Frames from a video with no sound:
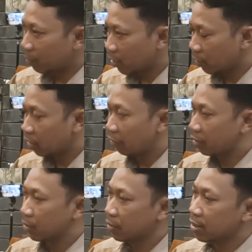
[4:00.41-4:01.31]
Moyo tapi
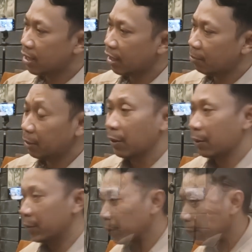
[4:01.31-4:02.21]
Gusti Sang Yang
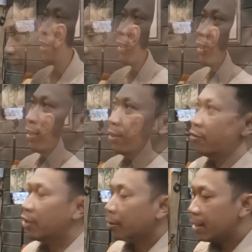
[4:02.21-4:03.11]
Betoro Guru
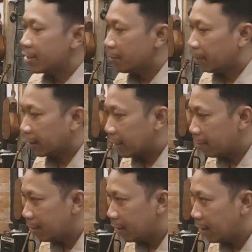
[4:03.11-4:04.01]
konfirmasi
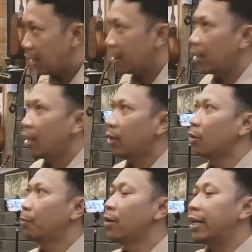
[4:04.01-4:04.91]
pertama
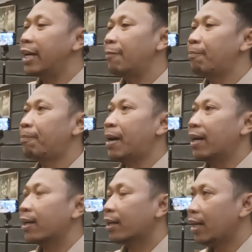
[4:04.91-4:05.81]
hubungan
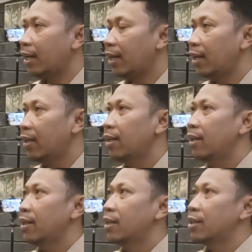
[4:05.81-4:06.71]
apakah
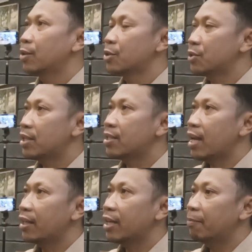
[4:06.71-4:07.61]
Gusti
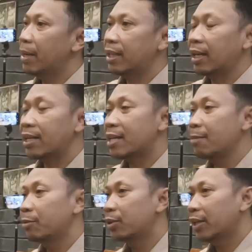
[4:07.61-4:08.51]
Sang Yang Batara
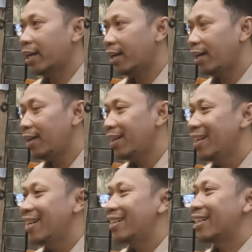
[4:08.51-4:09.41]
Samudra
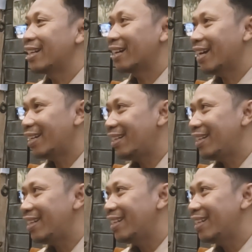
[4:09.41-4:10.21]
dengan